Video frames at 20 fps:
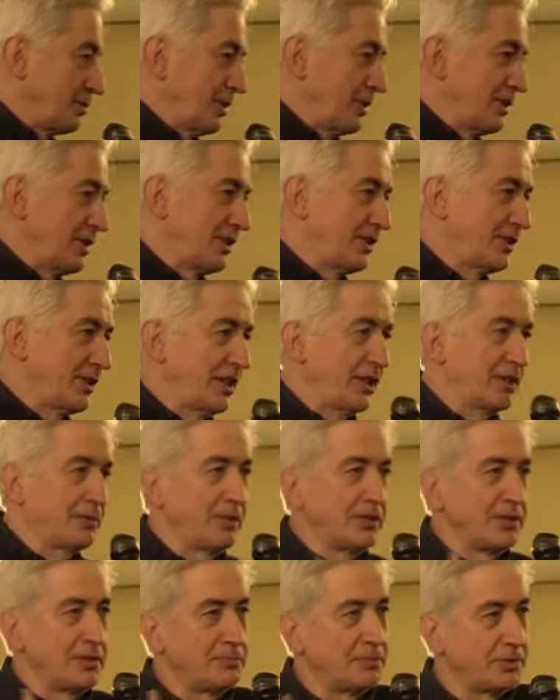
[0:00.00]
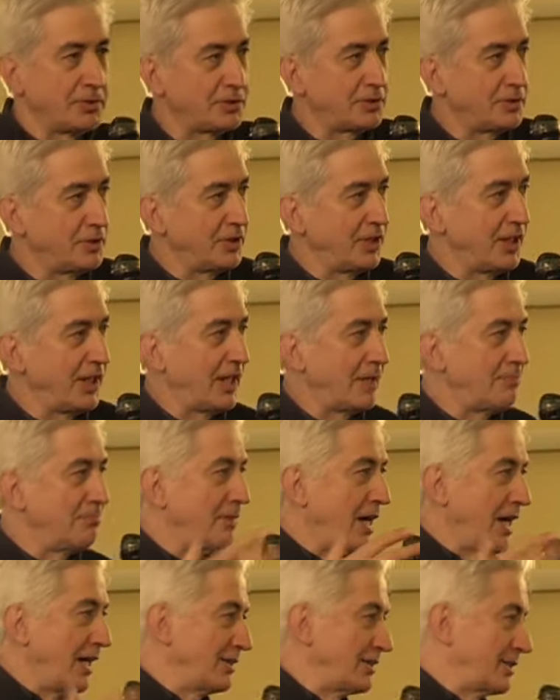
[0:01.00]
guarisce, quante persone
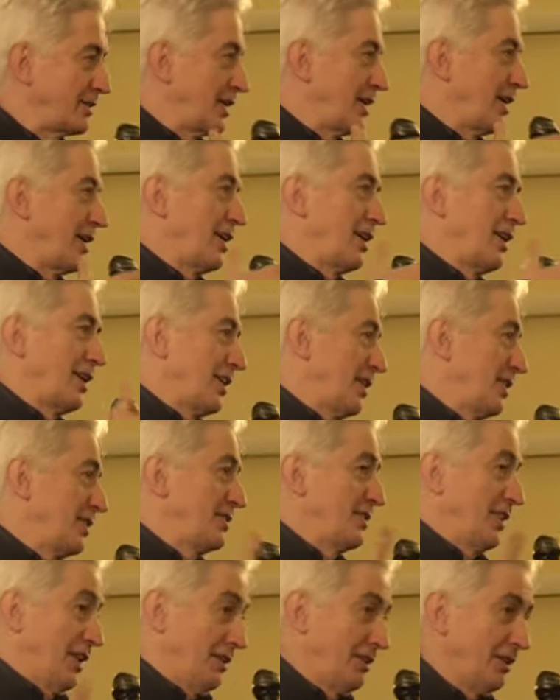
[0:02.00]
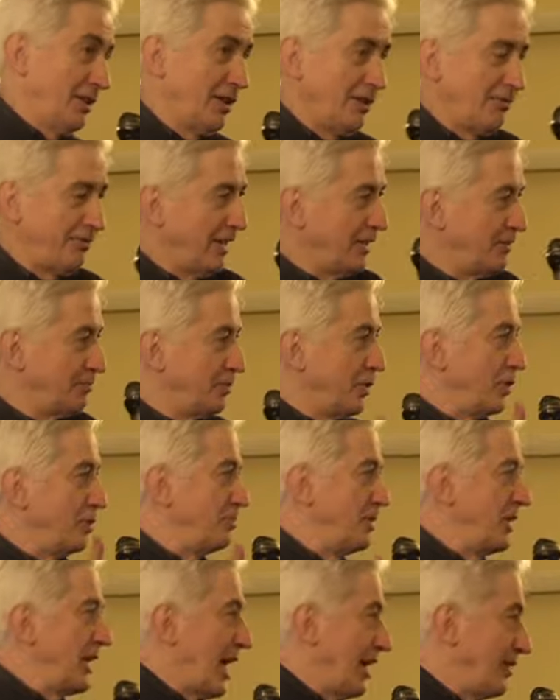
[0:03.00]
ammazza, eccetera. No, fare un po' il
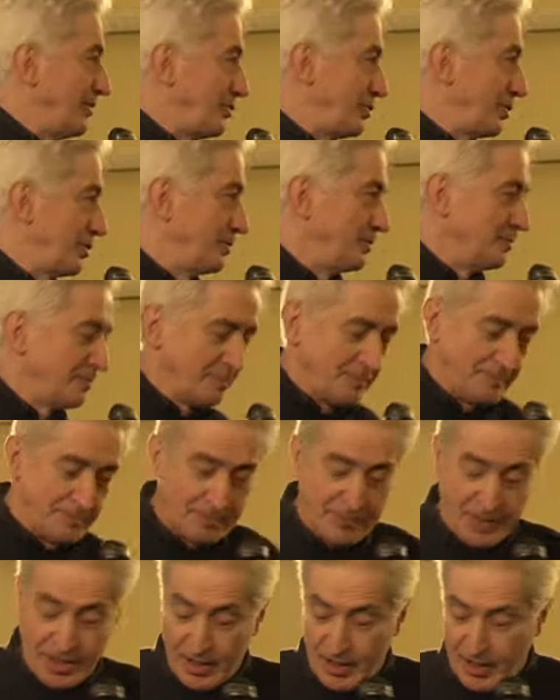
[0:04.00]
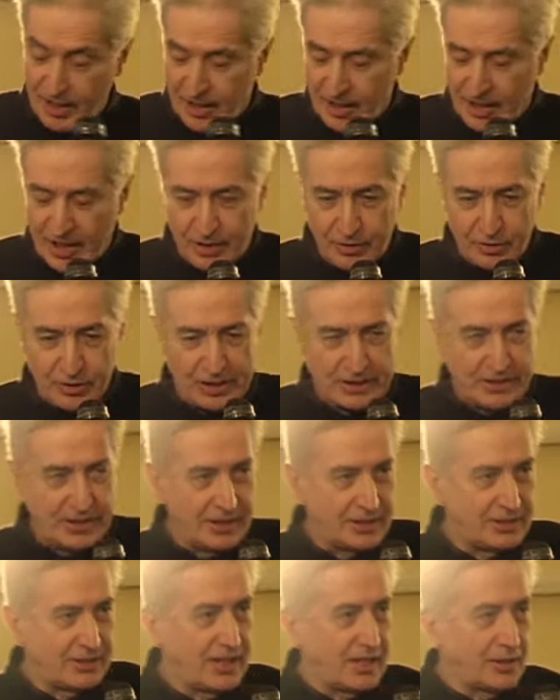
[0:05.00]
bilancio. E allora
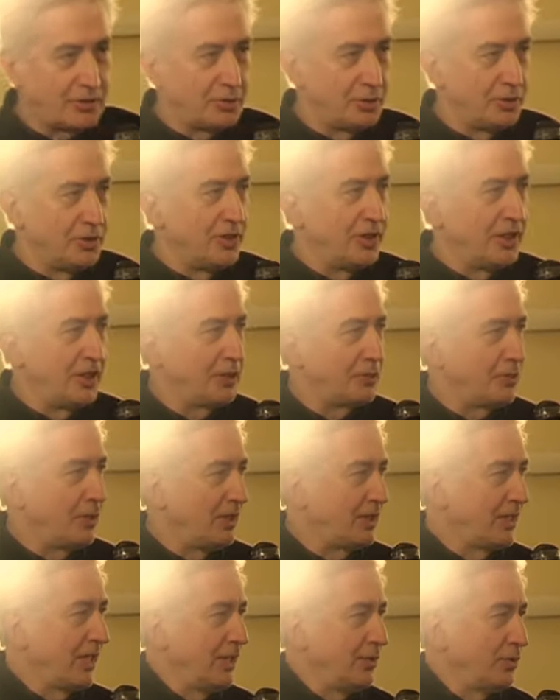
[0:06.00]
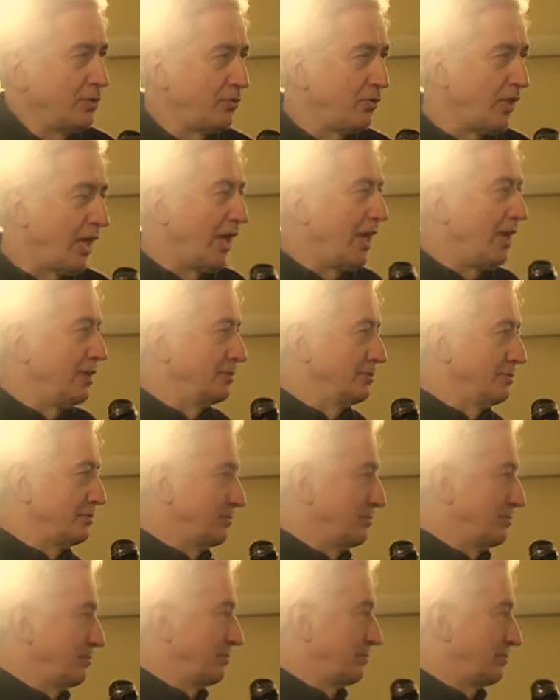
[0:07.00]
c'è stato qualche anno fa,
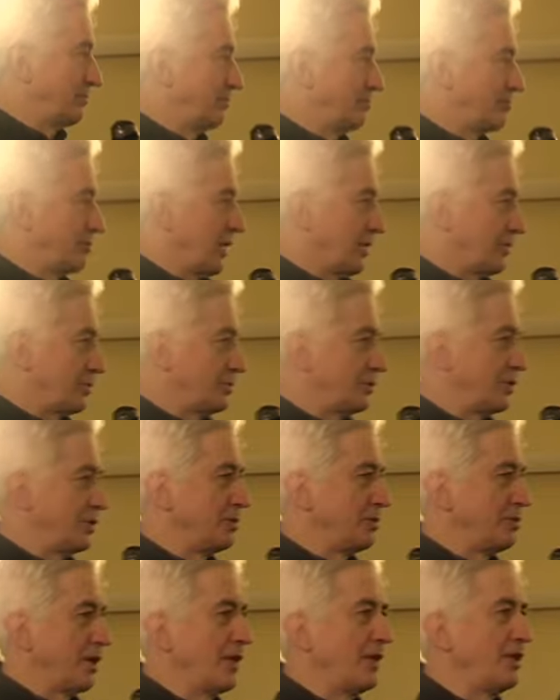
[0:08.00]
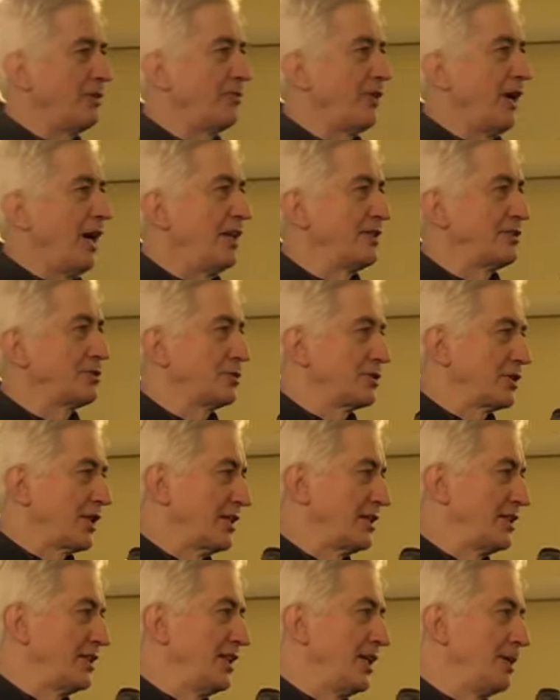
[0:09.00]
4-5 anni fa, ci sono
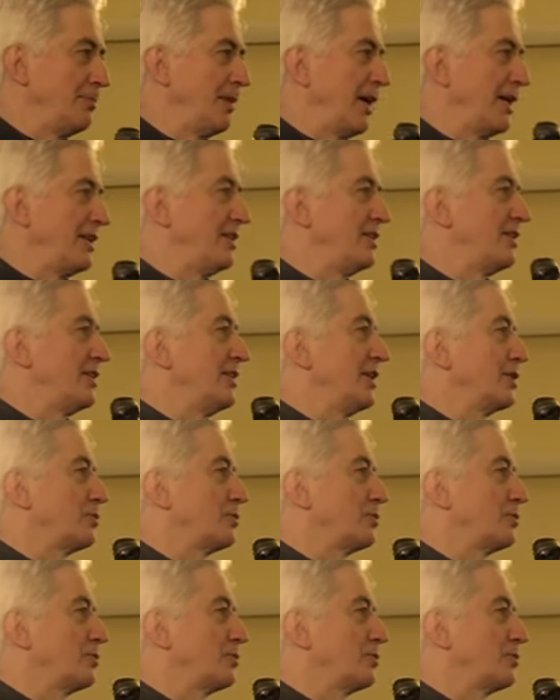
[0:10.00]
stati dei medici